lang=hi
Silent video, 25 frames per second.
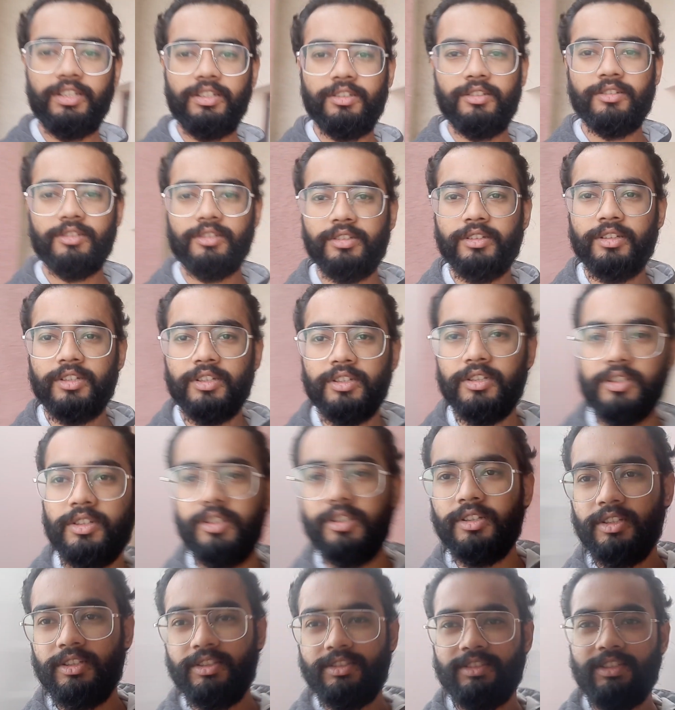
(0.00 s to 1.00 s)
हैं
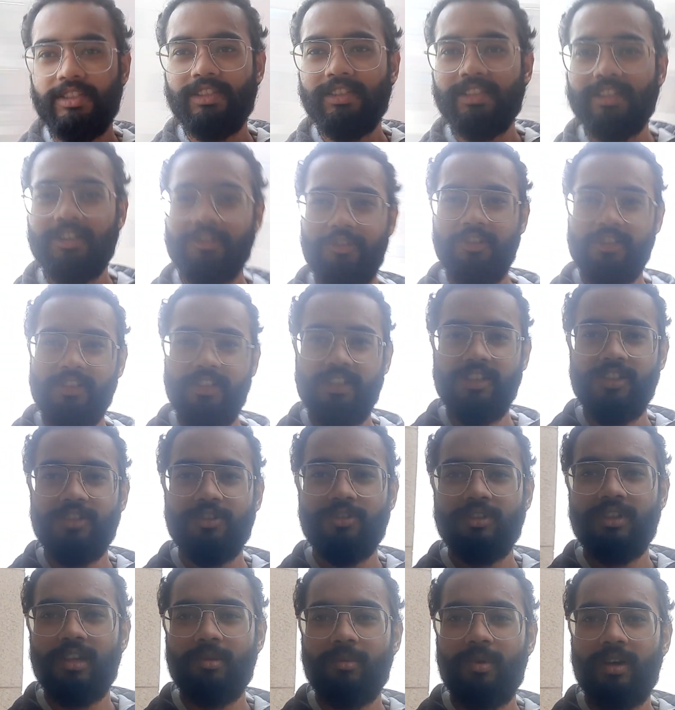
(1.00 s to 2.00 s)
चलते हैं फिर ये
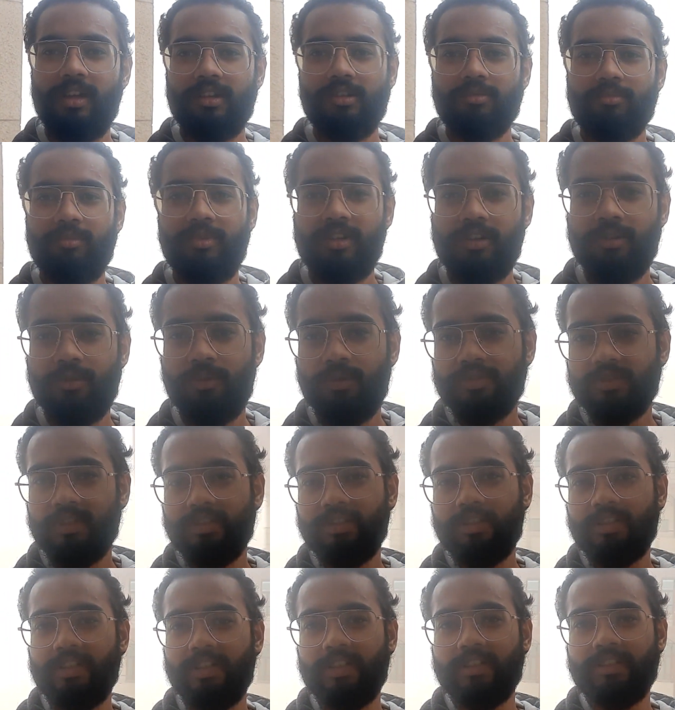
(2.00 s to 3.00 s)
देखो ये हमारे मेरे हॉस्टल
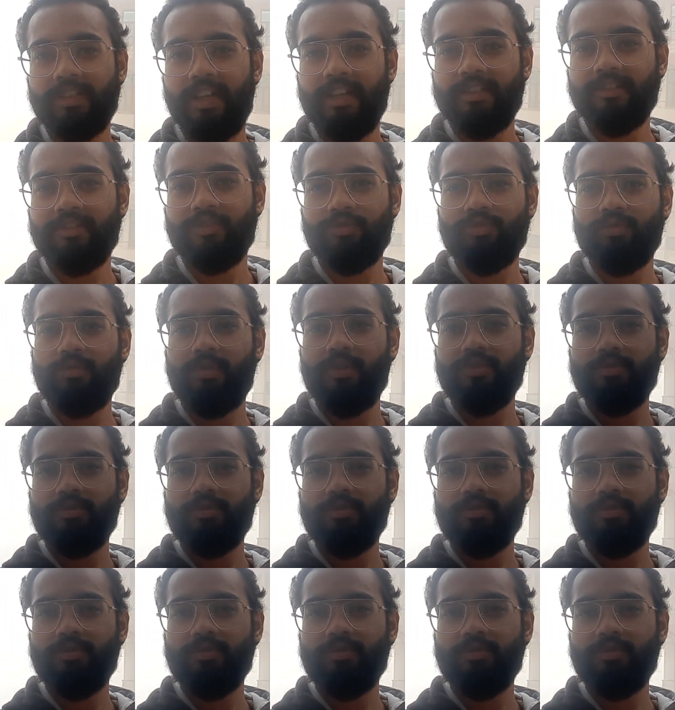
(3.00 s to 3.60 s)
से दिखता है ऐसे सुबह